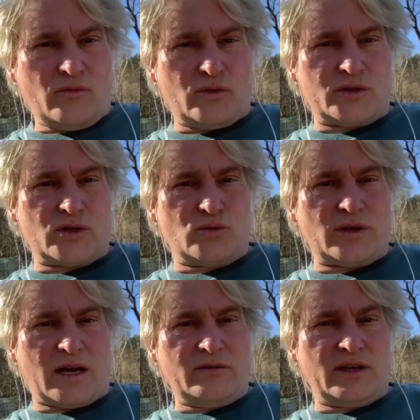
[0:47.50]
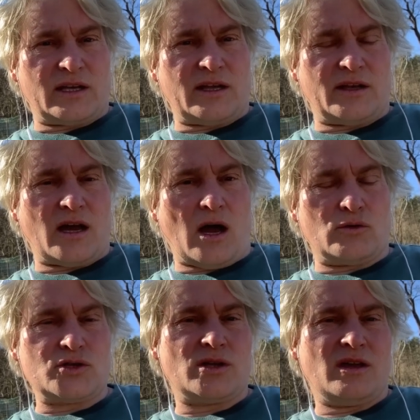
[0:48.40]
fühlt sich gut an wie ein kleiner
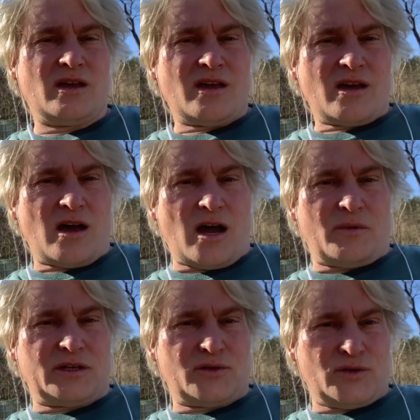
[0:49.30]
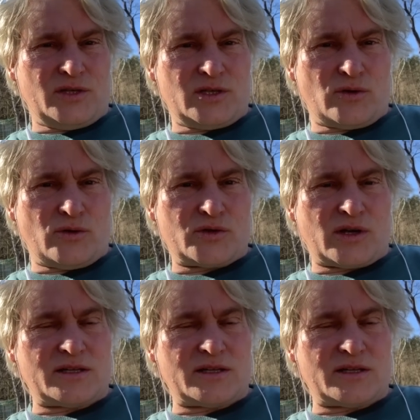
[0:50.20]
Rausch, aber natürlich nicht die Lösung.